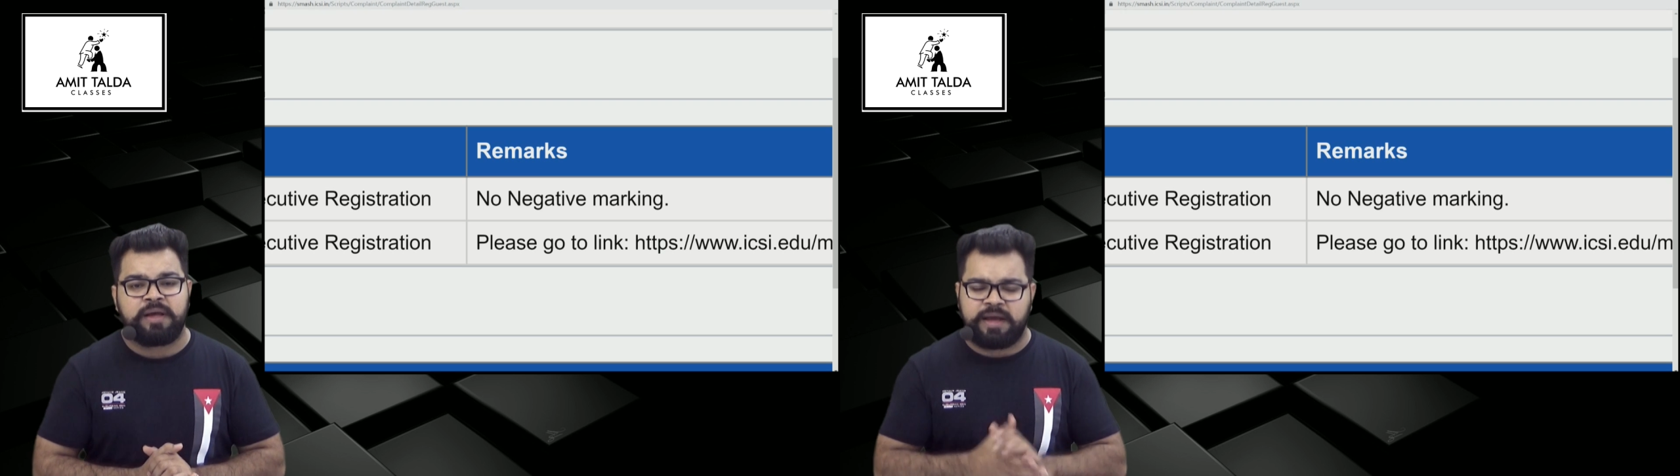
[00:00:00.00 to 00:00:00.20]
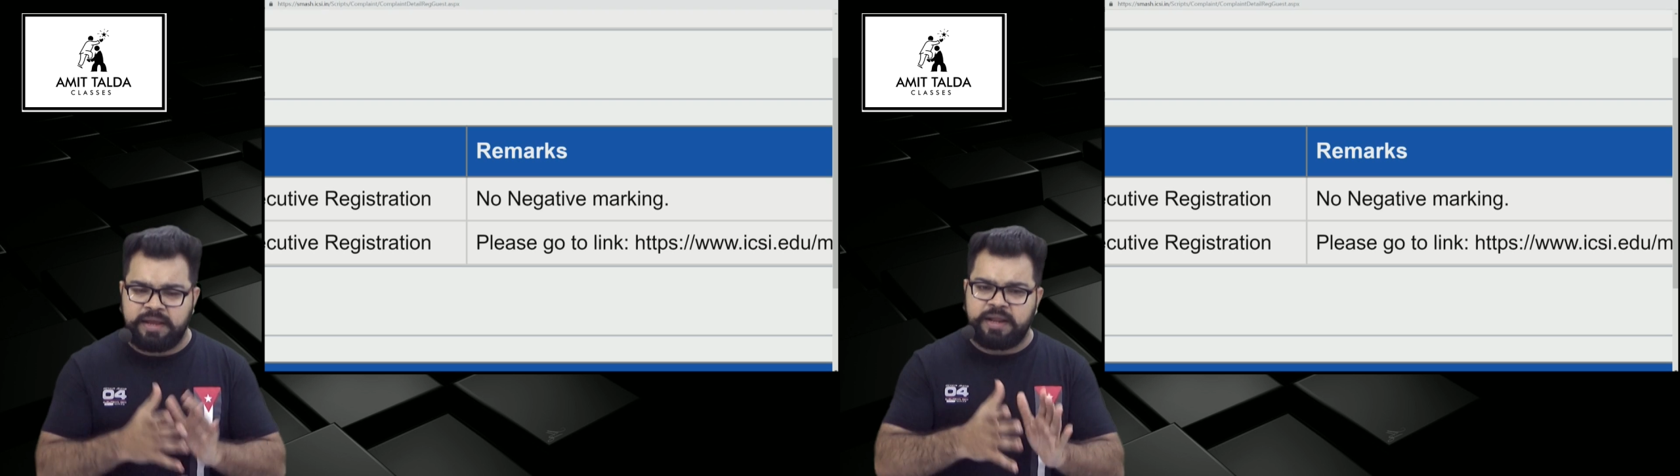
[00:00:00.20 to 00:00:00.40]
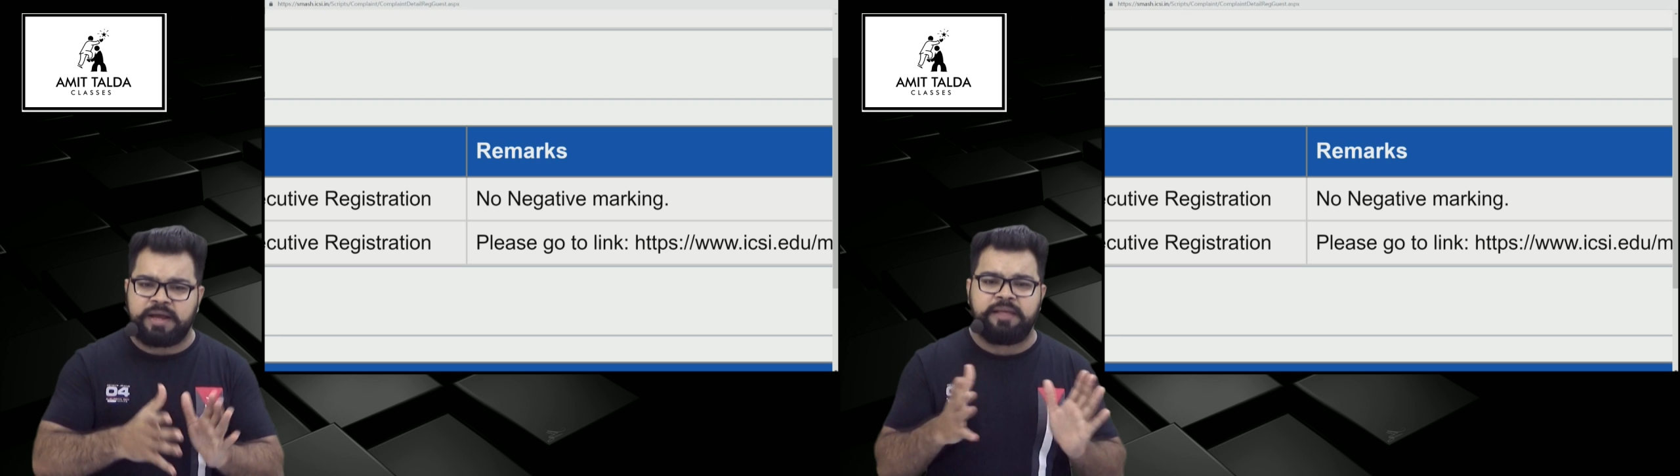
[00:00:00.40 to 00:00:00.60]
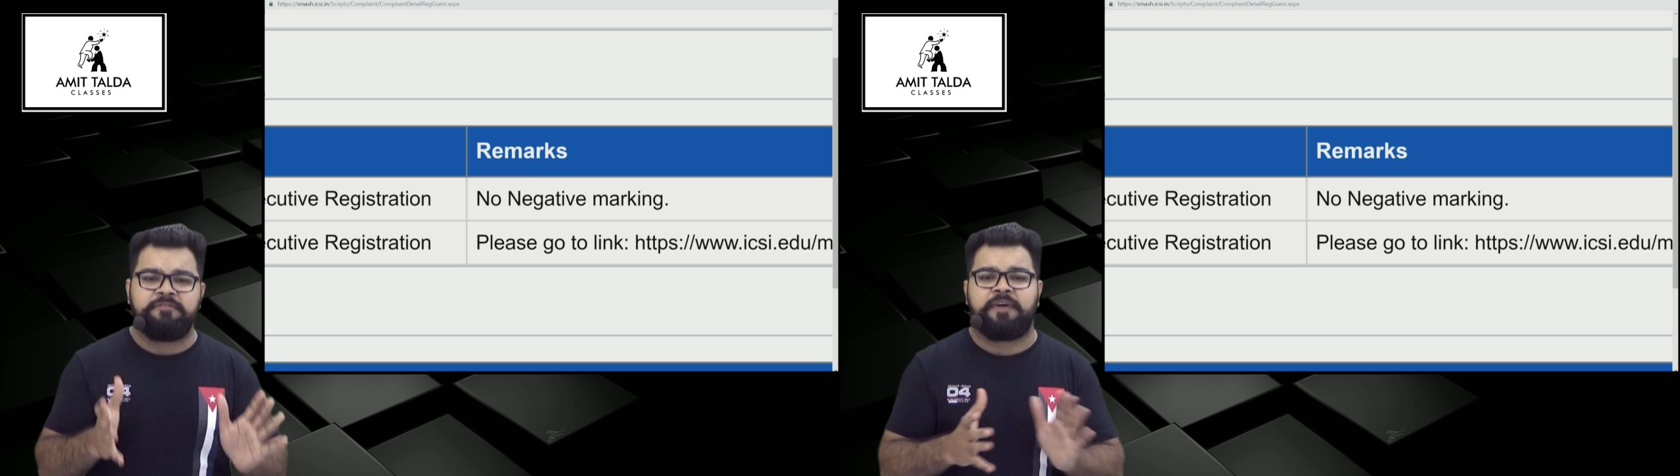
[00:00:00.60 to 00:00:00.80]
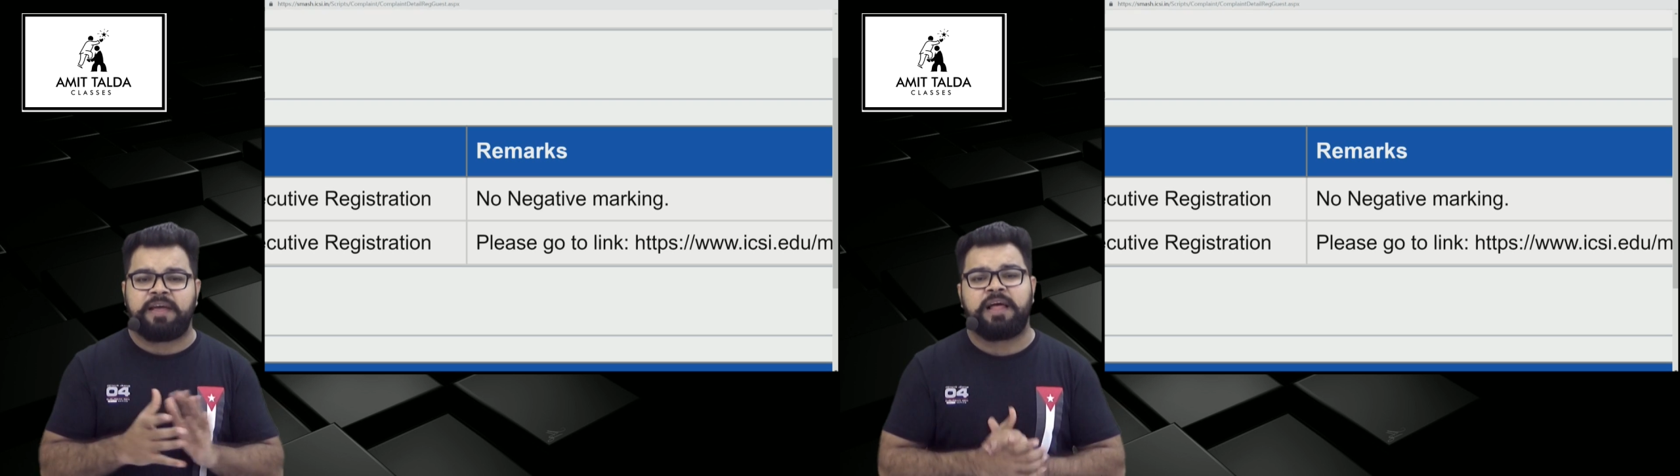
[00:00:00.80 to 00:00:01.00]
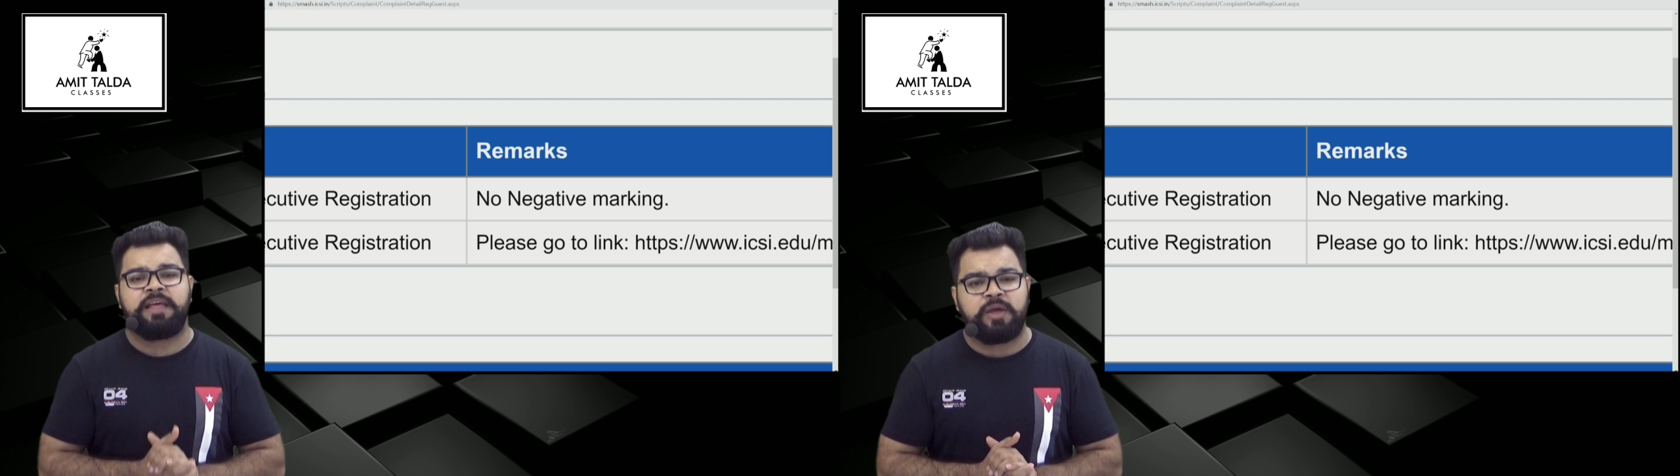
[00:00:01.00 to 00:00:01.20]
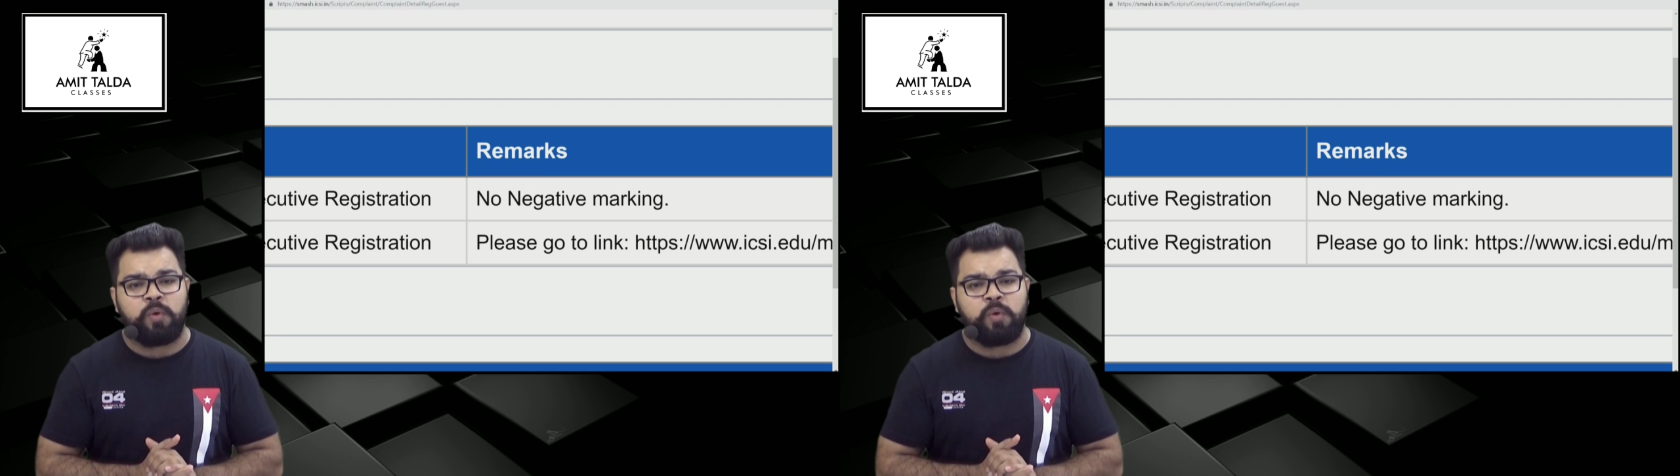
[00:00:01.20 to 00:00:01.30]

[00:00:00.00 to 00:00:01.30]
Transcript: कहीं ना कहीं फ़ायदा ही